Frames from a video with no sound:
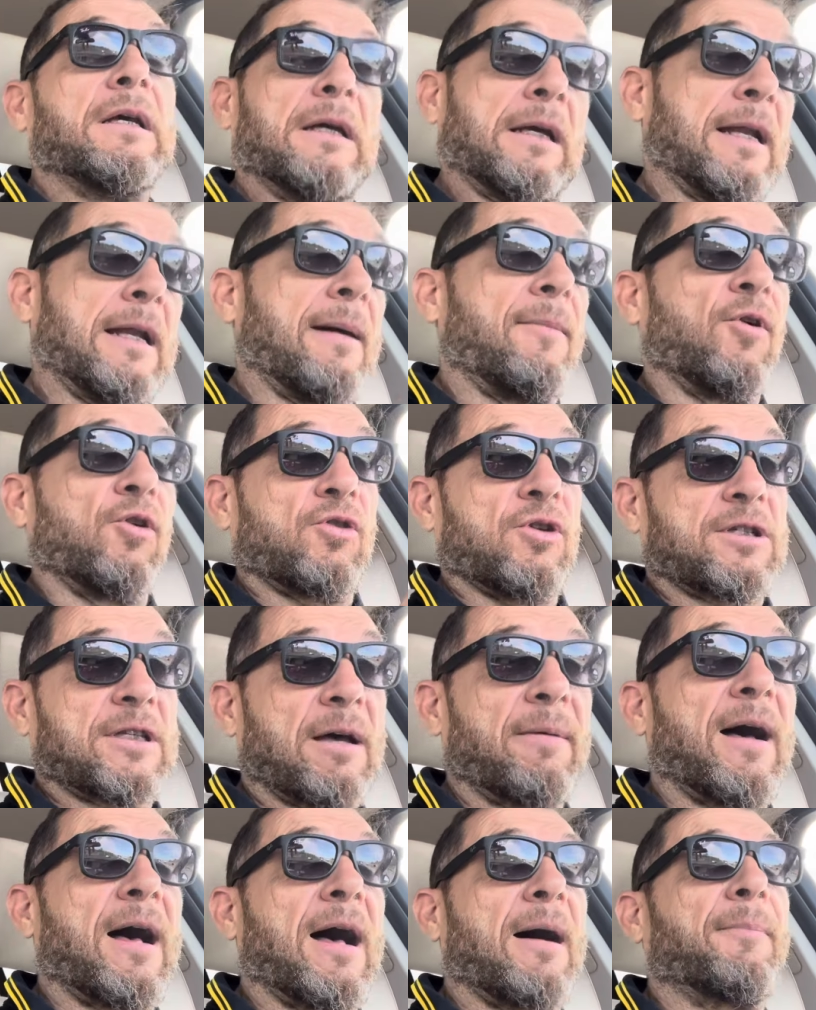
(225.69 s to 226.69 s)
y la moto
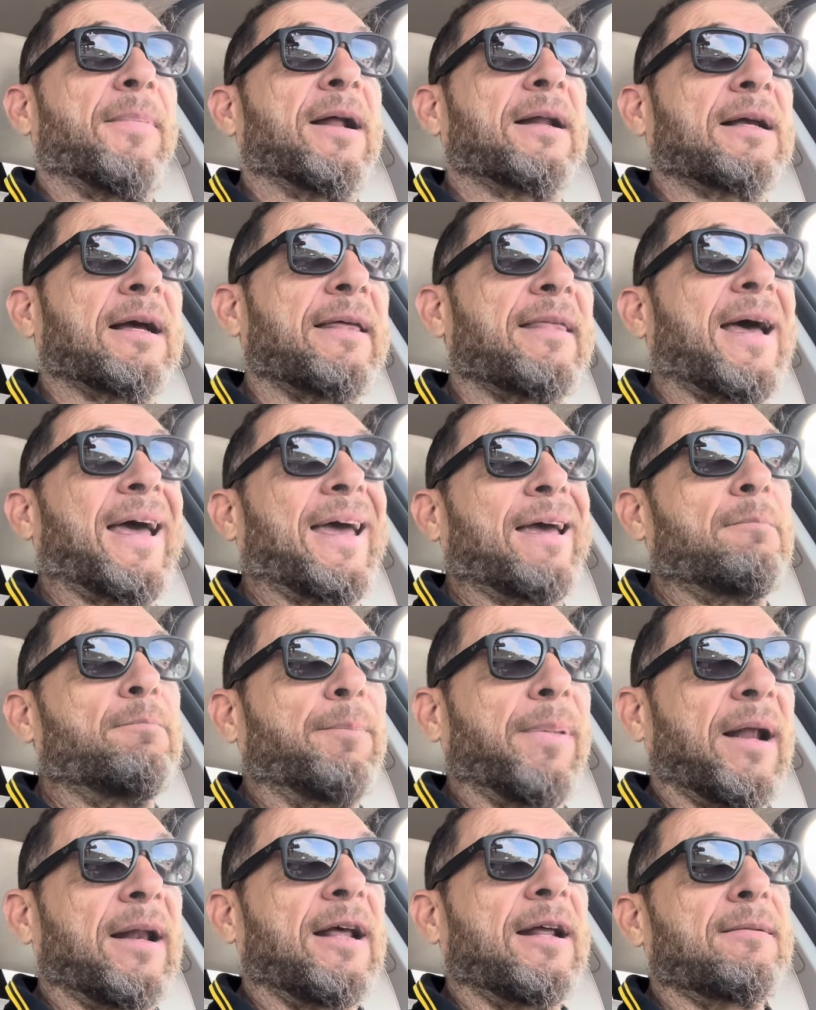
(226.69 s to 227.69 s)
estaba aparcada en
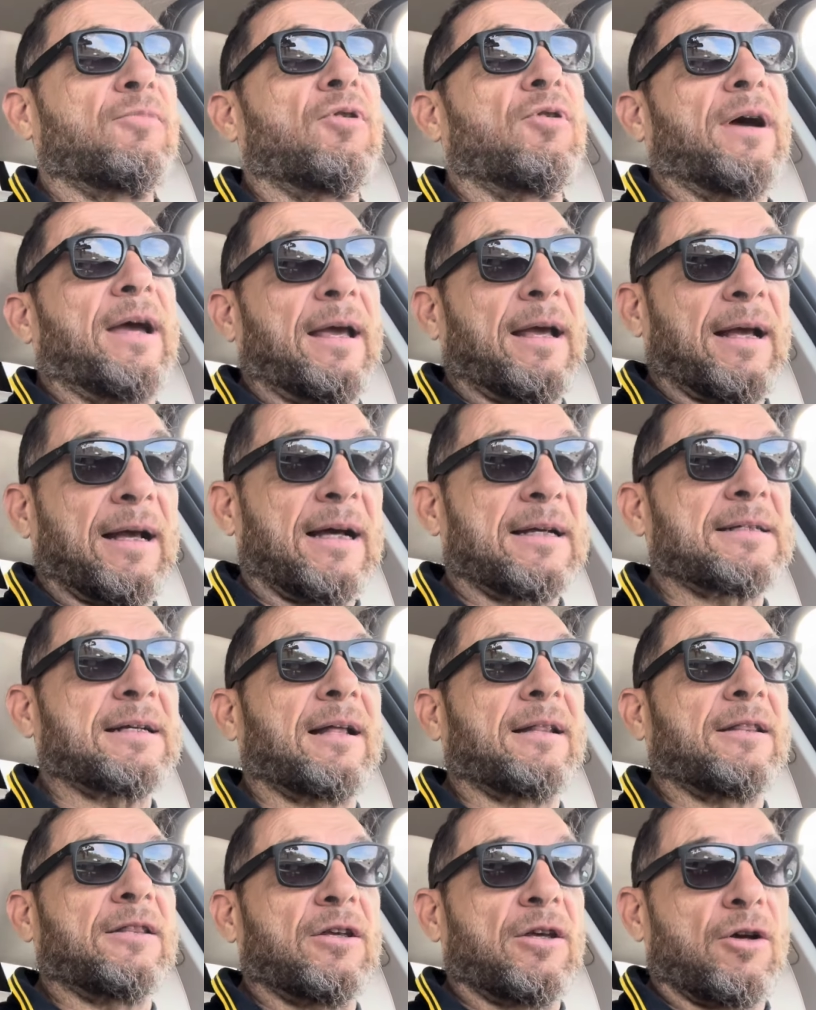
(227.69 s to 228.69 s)
Palermo en
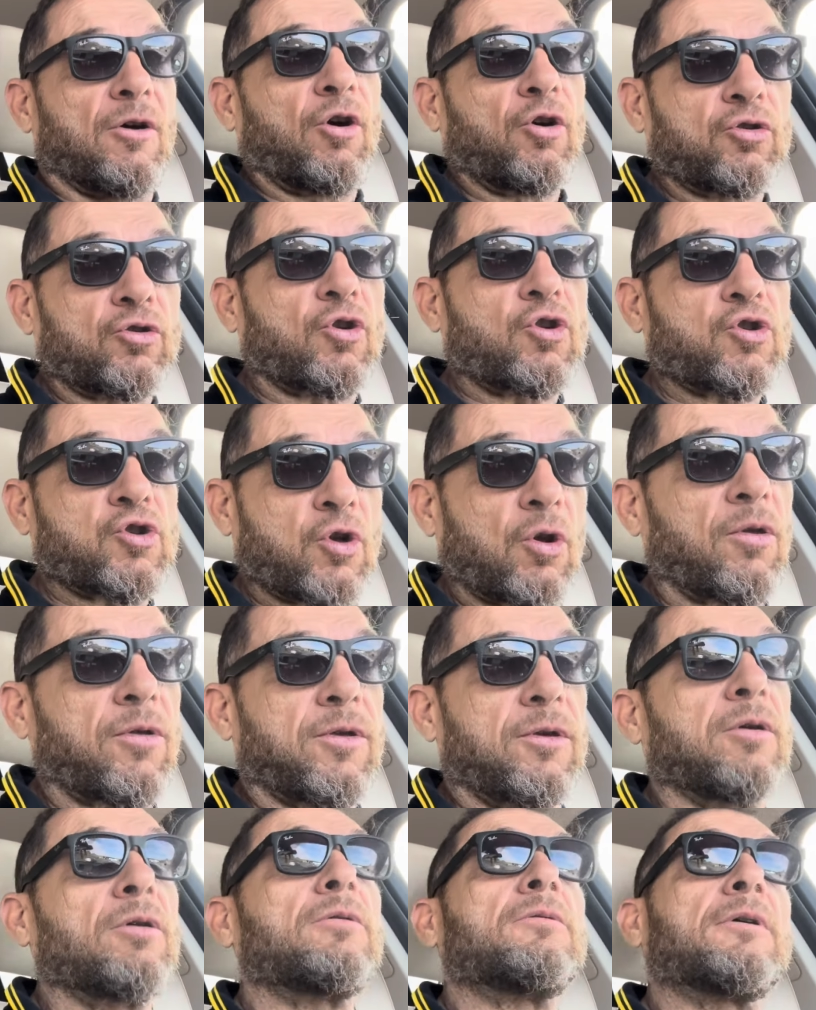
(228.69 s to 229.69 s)
casa de otro
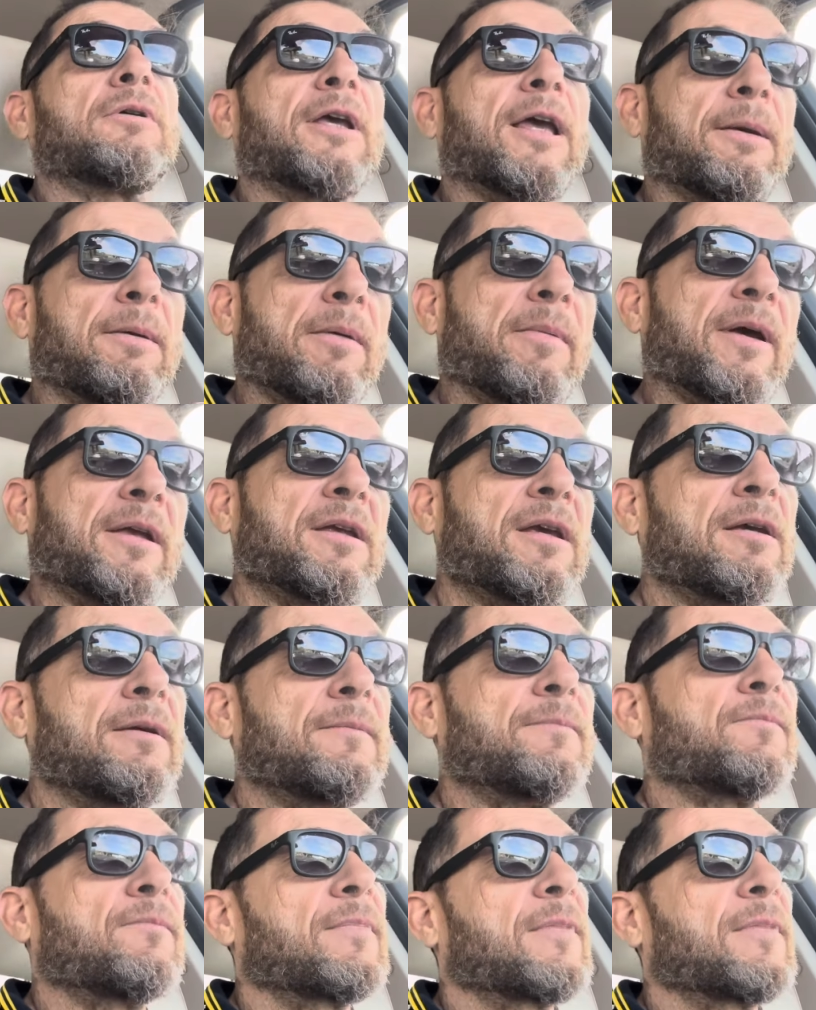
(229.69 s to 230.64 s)
socio que vive allí,